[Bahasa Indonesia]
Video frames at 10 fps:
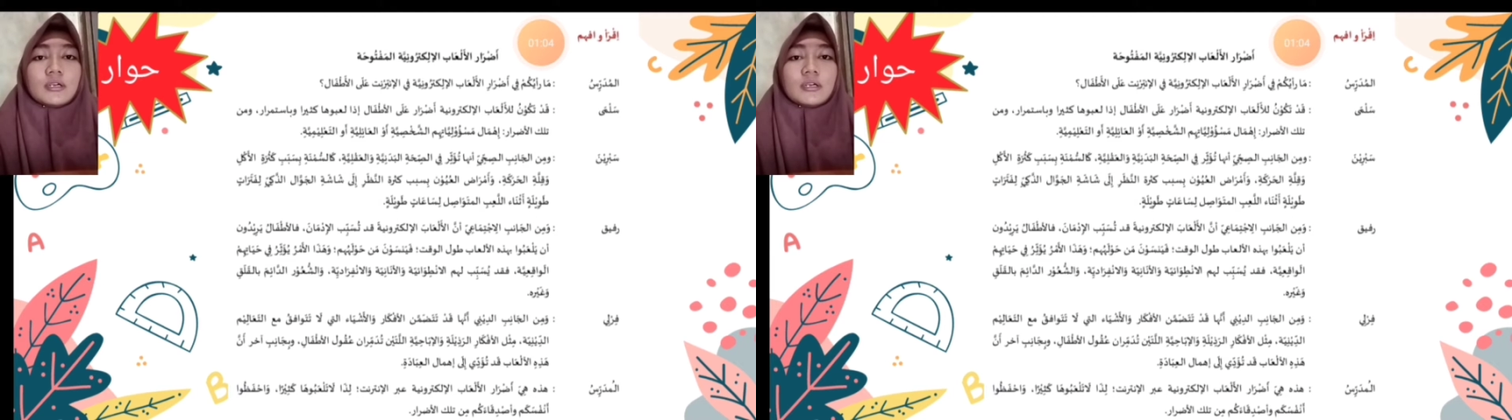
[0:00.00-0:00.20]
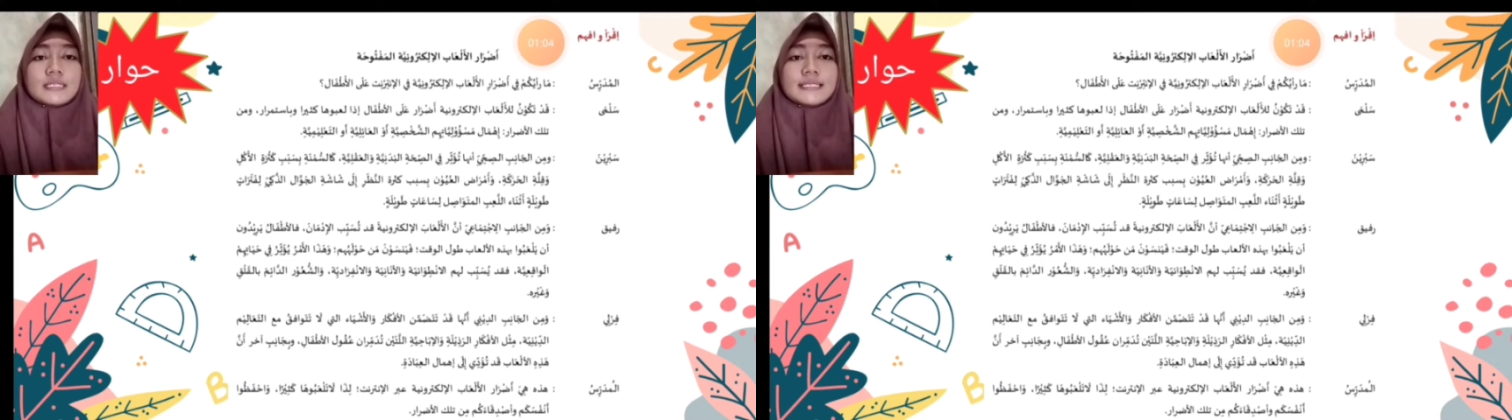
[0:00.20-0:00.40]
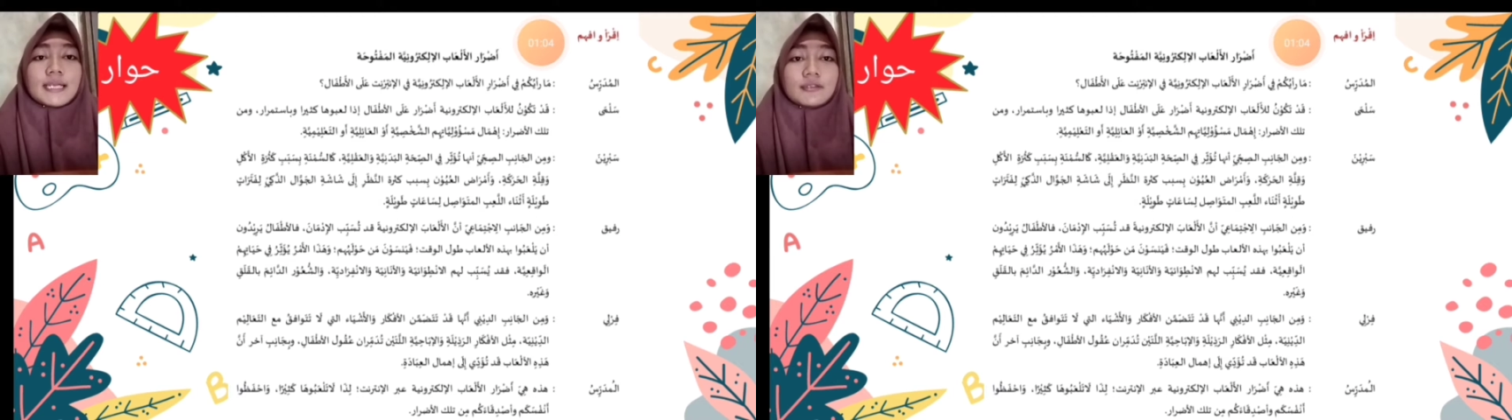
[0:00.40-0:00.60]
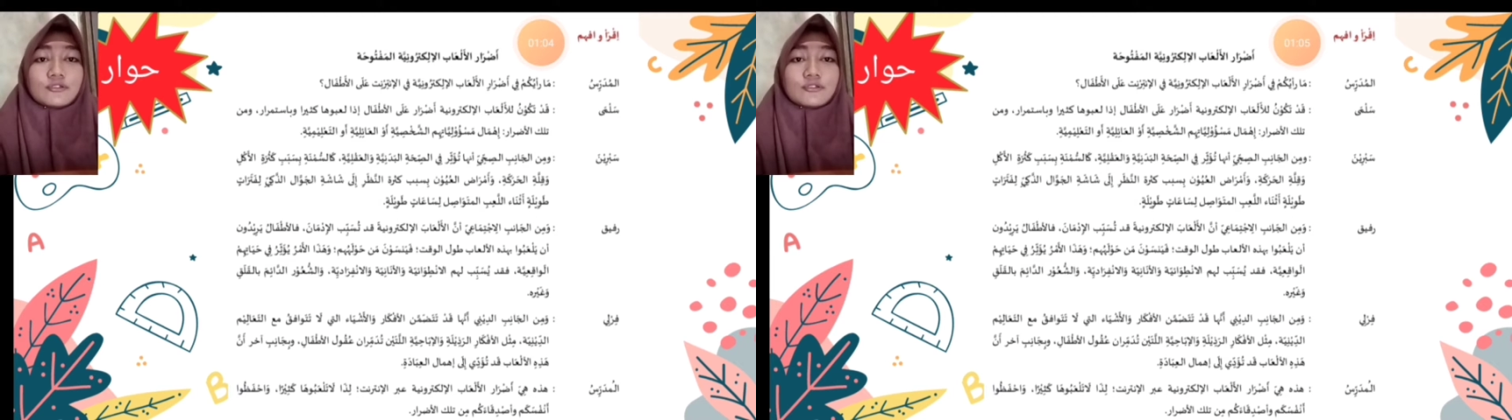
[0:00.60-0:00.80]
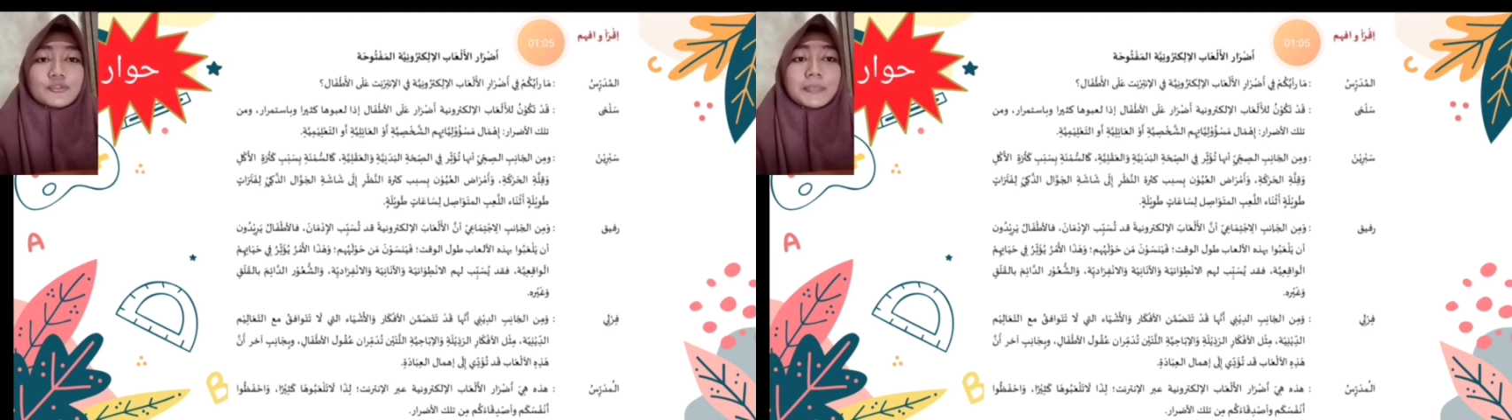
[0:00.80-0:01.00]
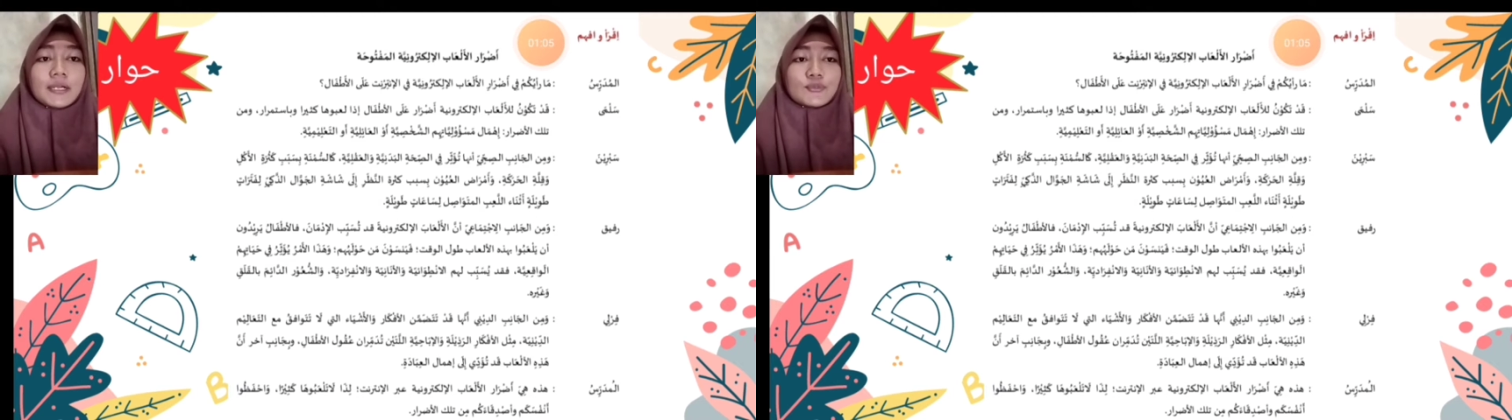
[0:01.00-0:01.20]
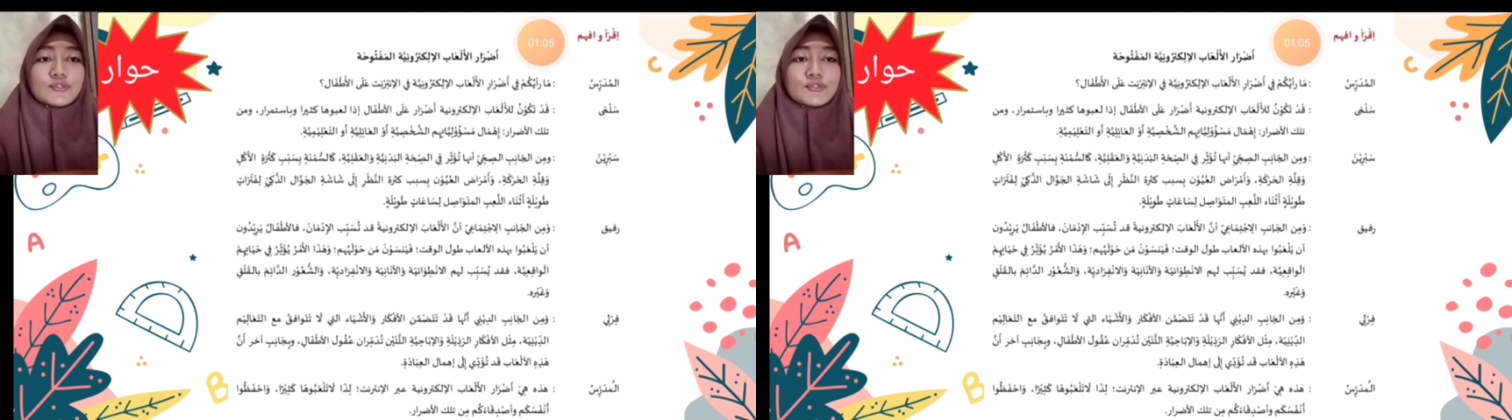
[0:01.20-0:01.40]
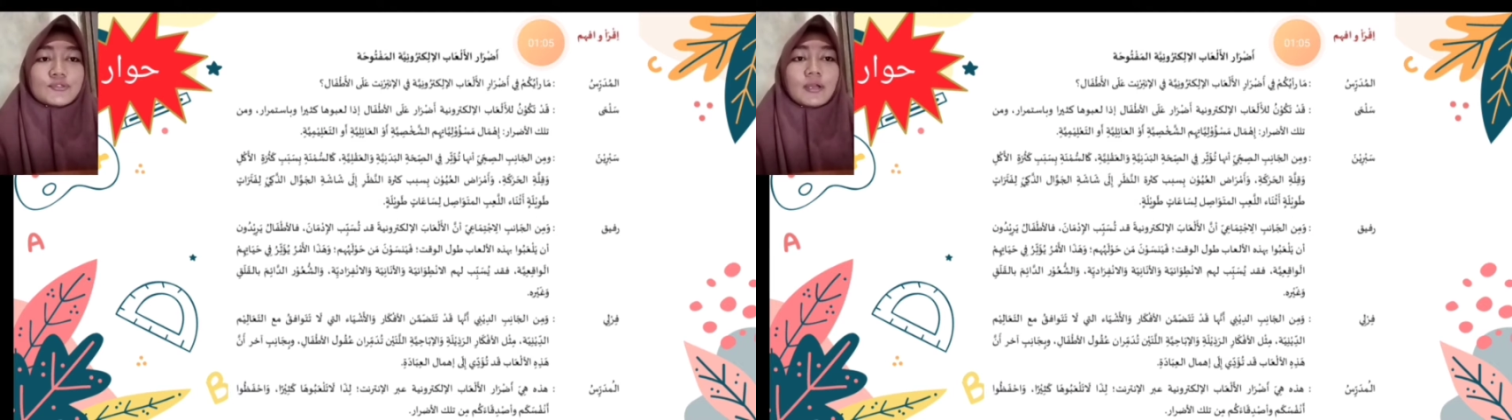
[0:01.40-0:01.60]
secara
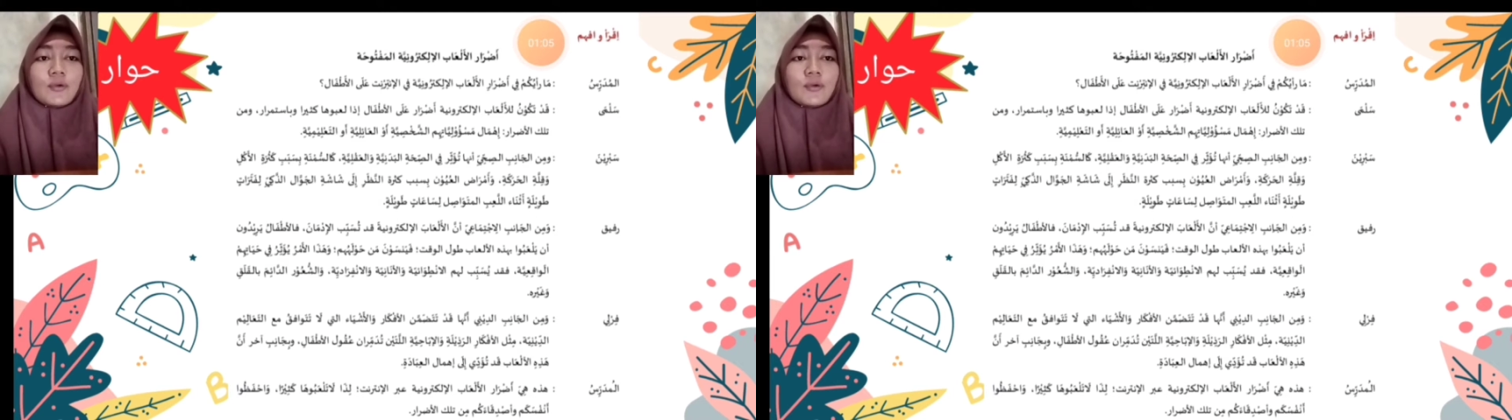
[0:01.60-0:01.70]
terus-menerus